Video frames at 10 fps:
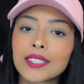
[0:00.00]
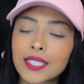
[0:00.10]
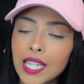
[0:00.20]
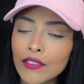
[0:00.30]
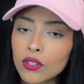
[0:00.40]
Se
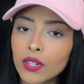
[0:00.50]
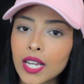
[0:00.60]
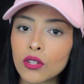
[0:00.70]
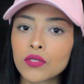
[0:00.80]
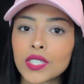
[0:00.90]
inscreve aqui no
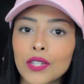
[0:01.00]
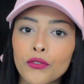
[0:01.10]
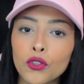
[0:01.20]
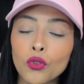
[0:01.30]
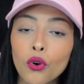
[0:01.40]
canal se você
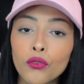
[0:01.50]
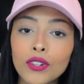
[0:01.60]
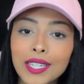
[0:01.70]
for novo.